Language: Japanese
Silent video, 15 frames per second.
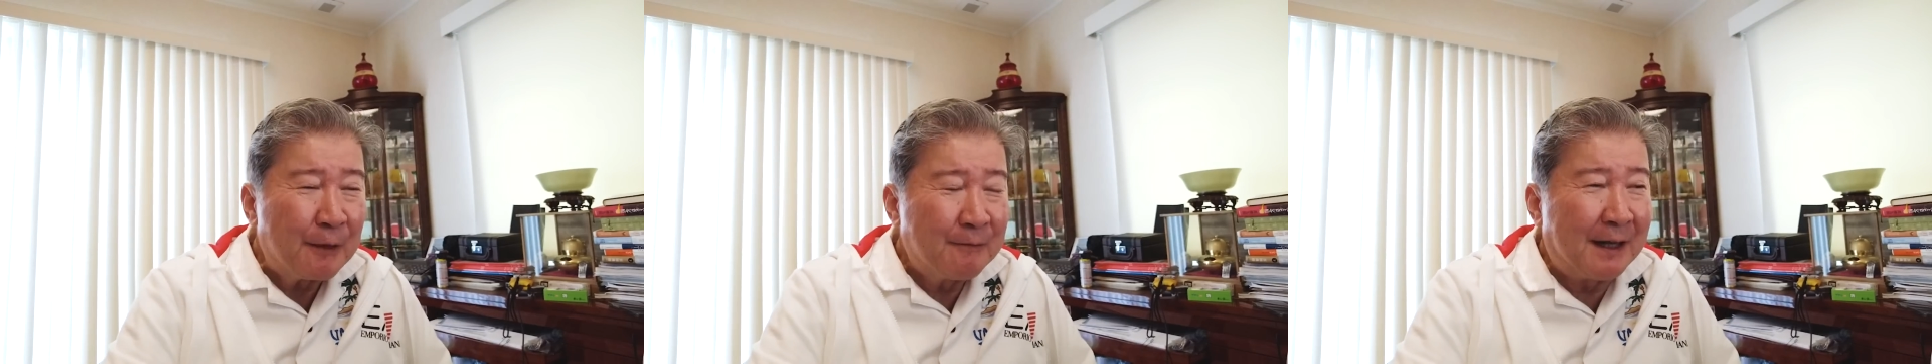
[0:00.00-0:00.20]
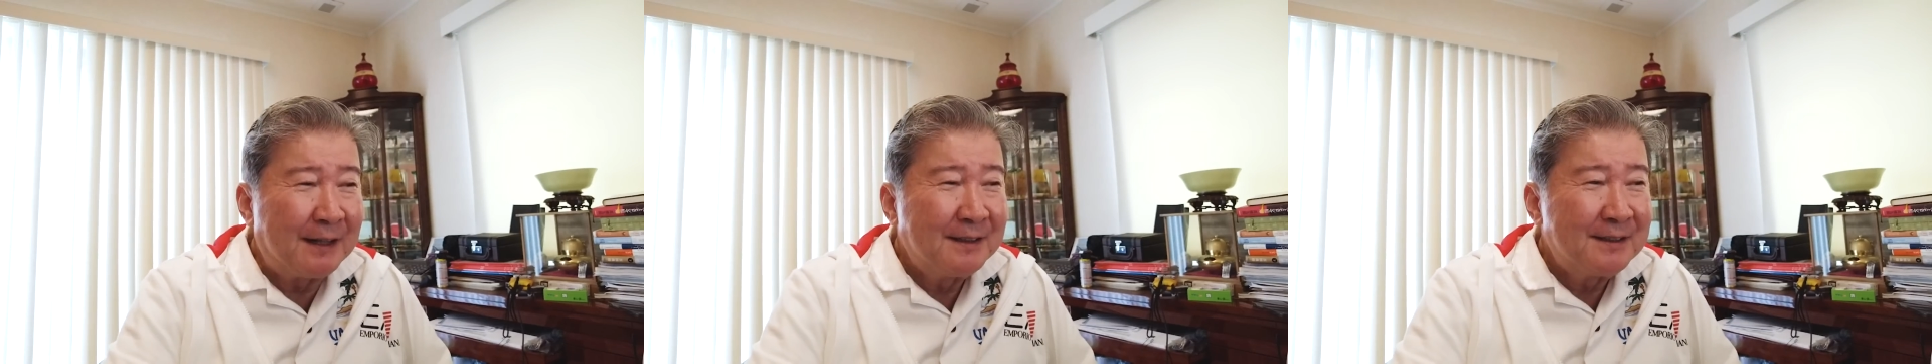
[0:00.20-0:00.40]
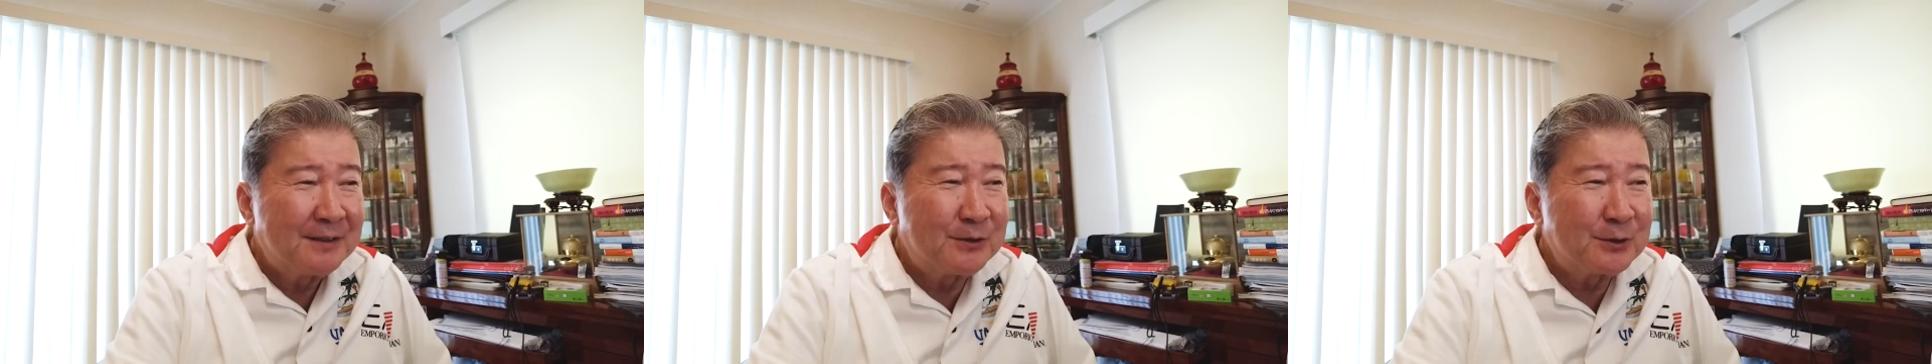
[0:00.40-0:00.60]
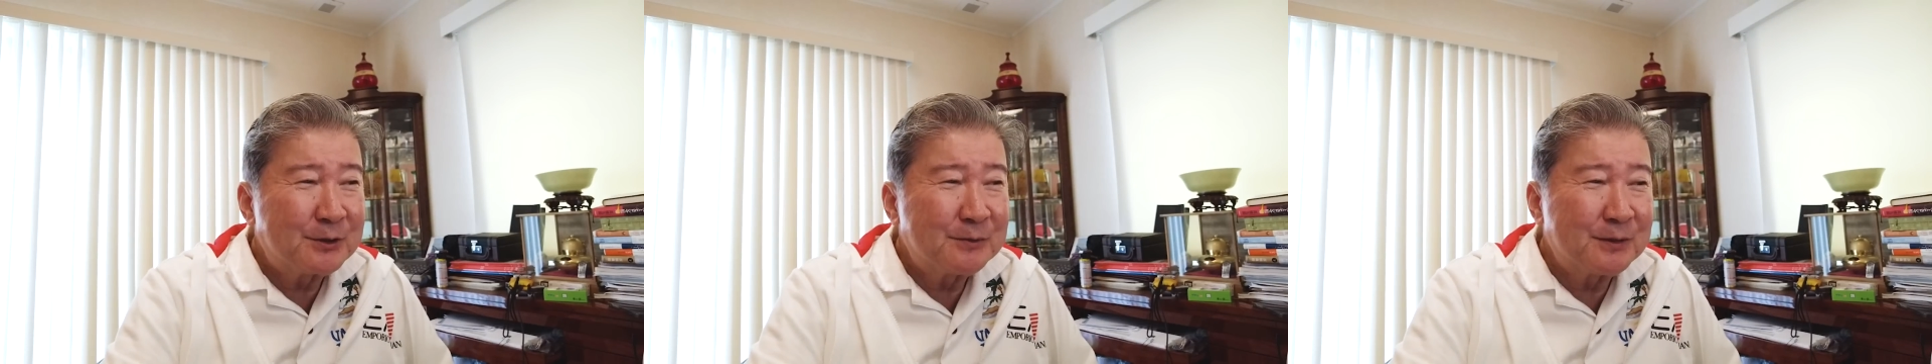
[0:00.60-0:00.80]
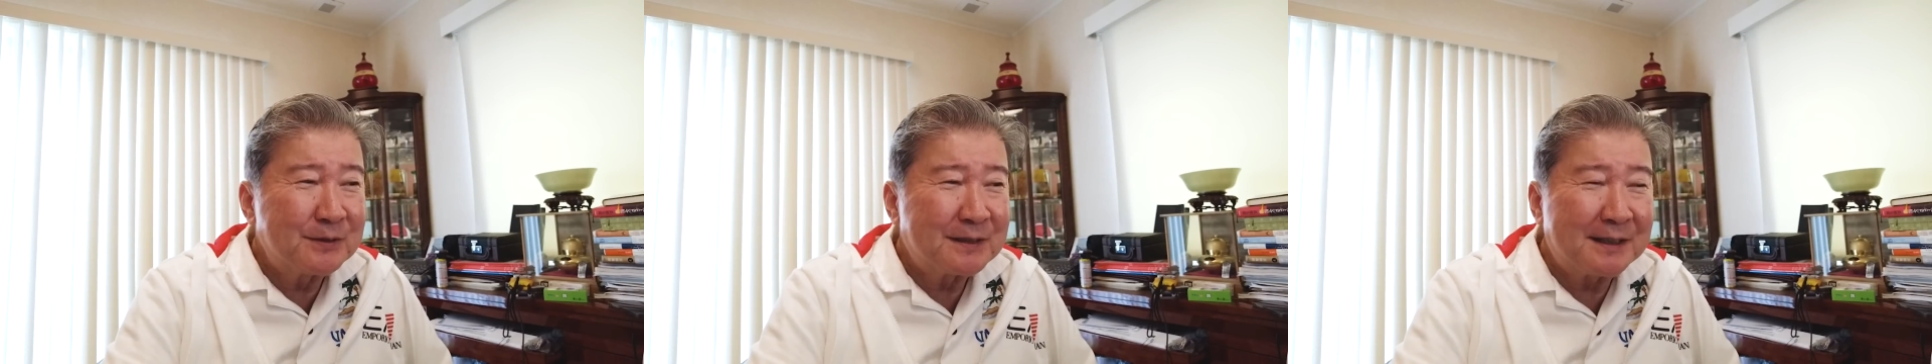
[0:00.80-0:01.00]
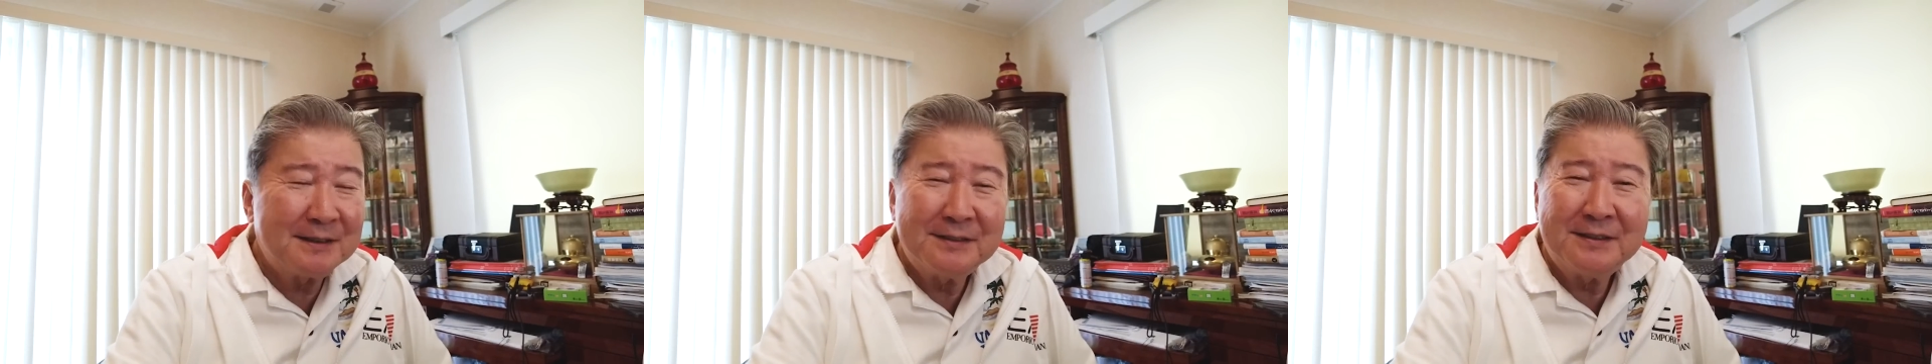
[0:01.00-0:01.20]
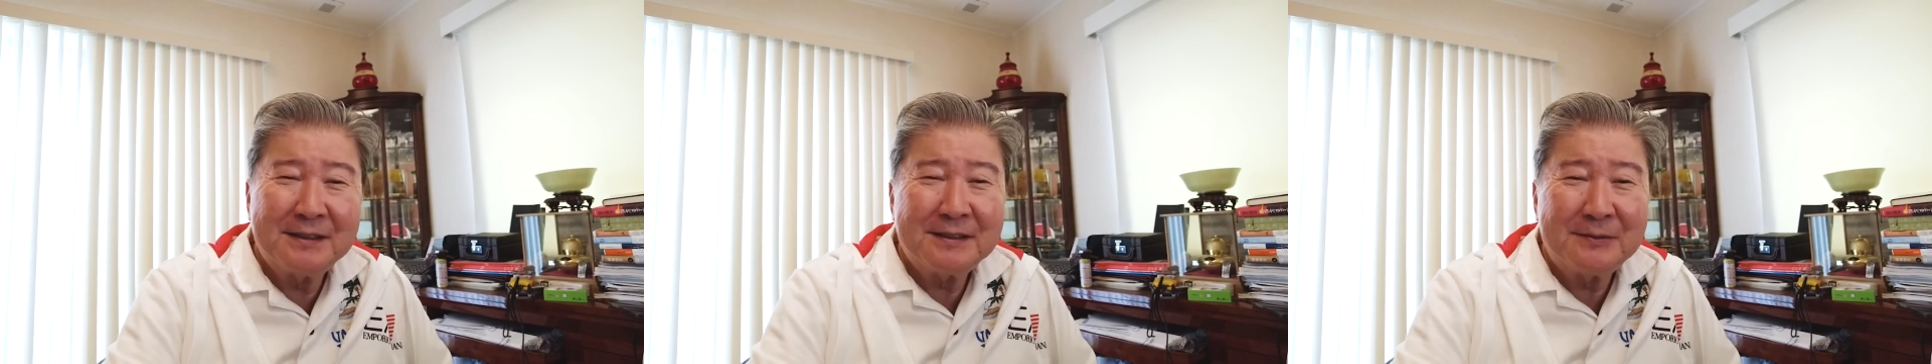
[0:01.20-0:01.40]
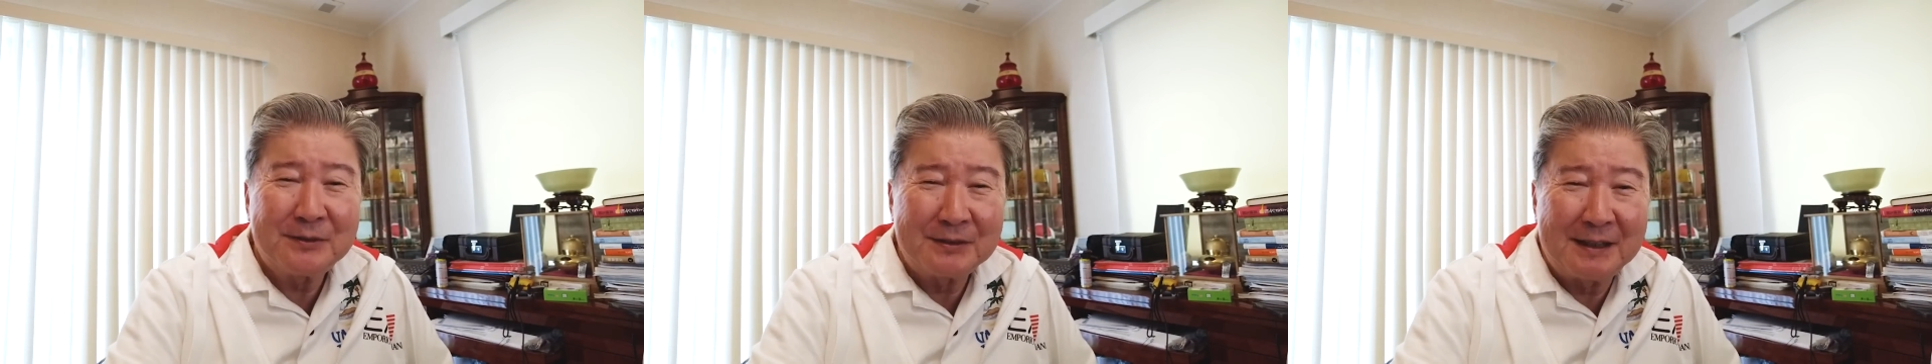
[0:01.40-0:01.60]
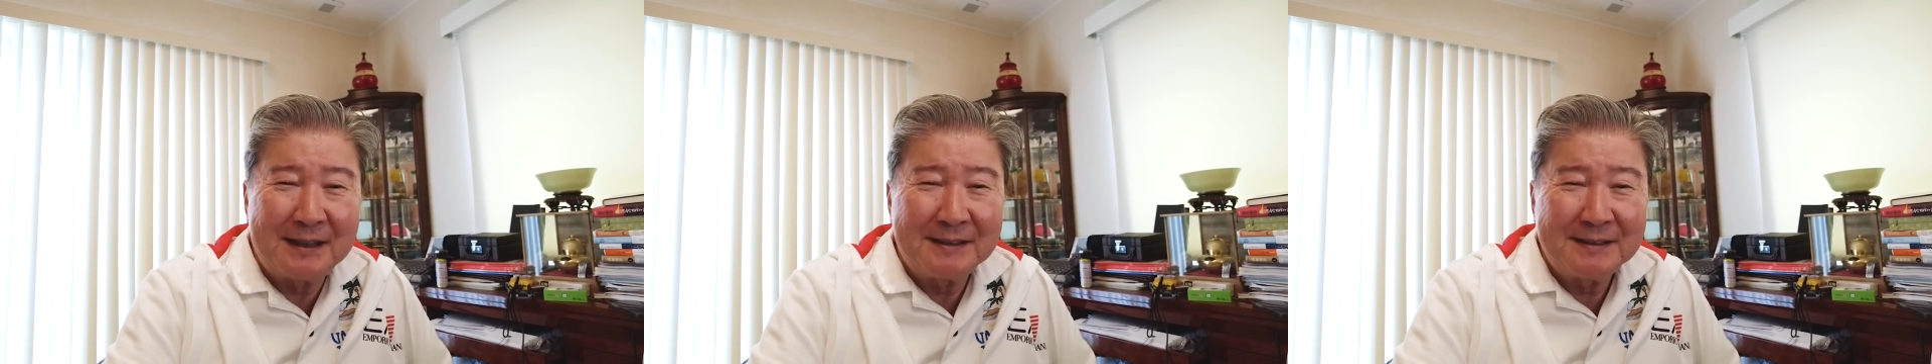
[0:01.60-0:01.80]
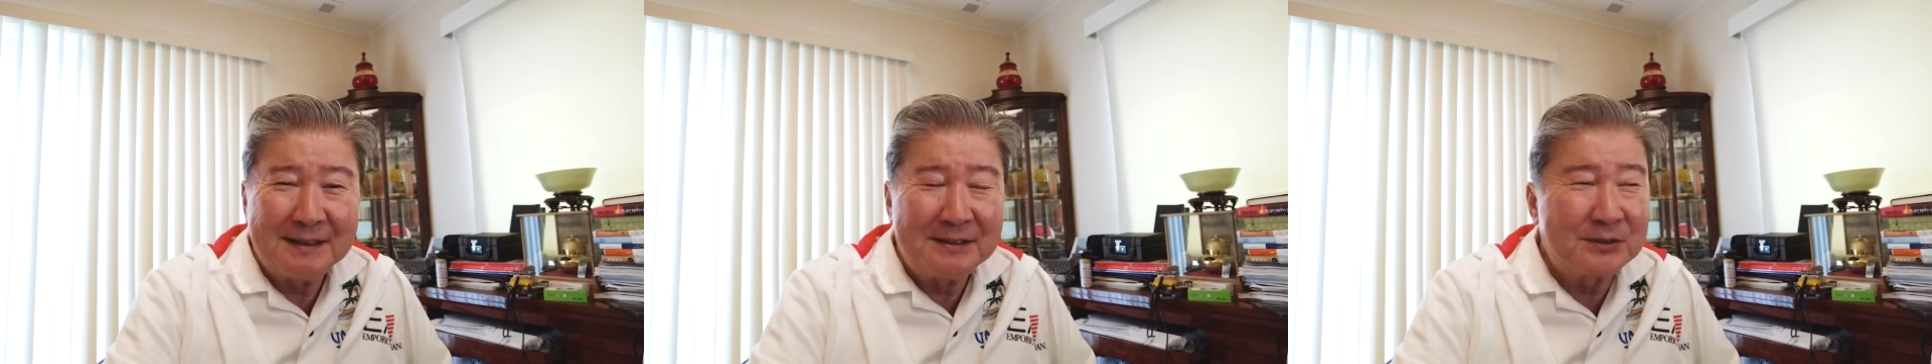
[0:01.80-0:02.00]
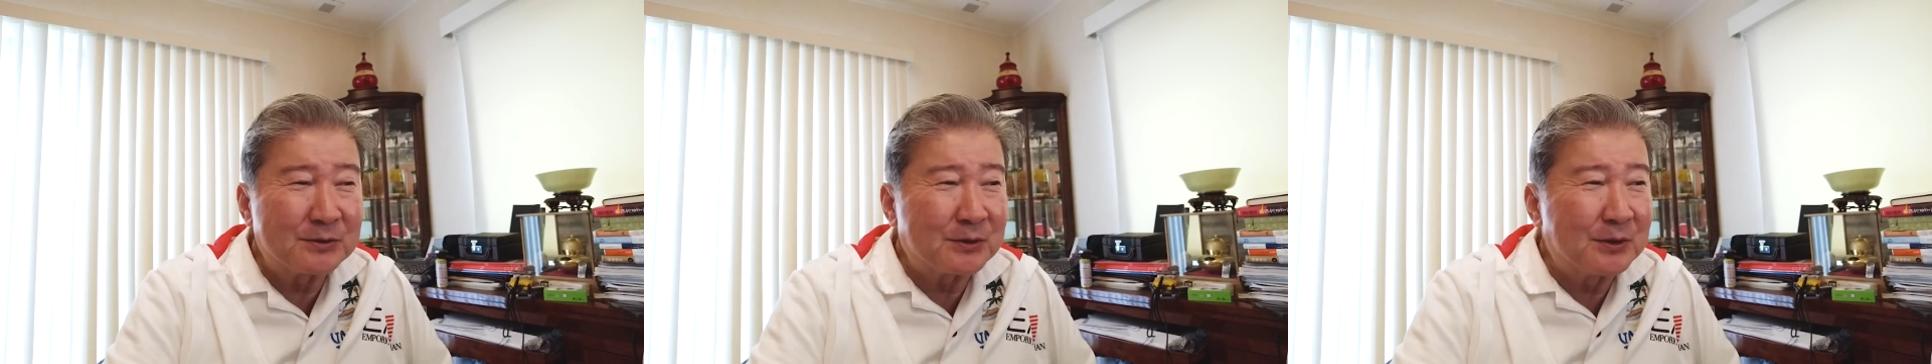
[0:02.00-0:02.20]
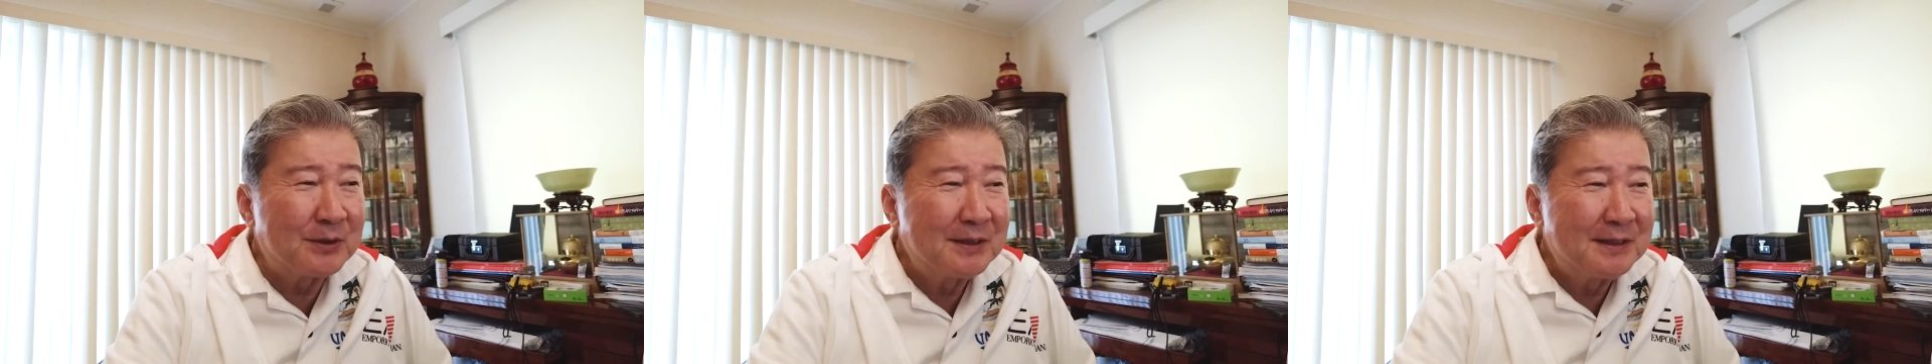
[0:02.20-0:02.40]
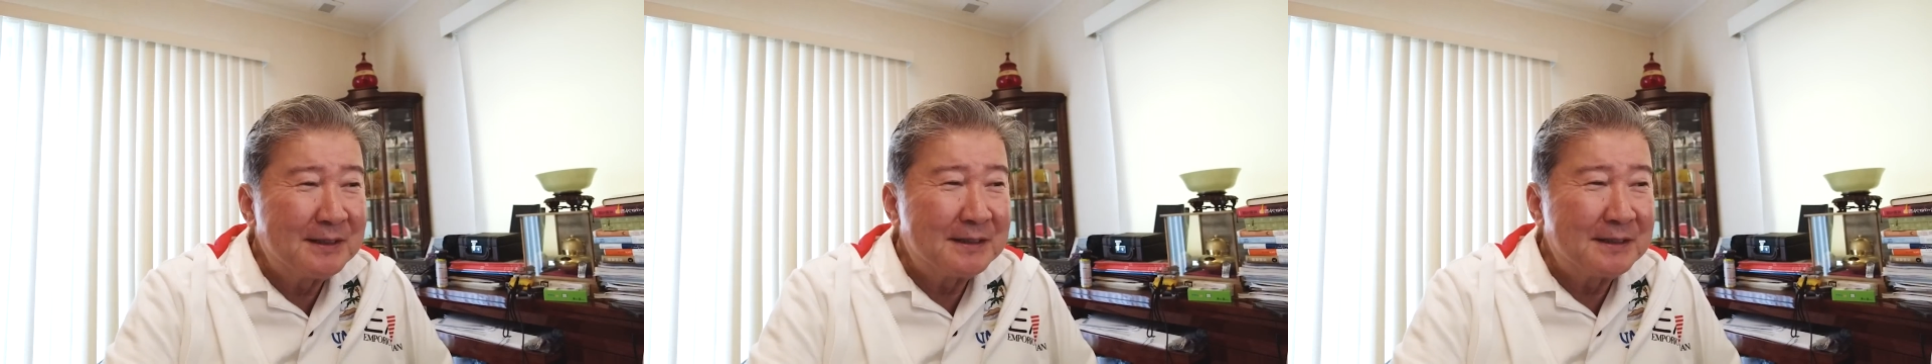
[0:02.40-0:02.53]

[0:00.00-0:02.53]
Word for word: まあ、ご質問される方もね、ぜひちょっと、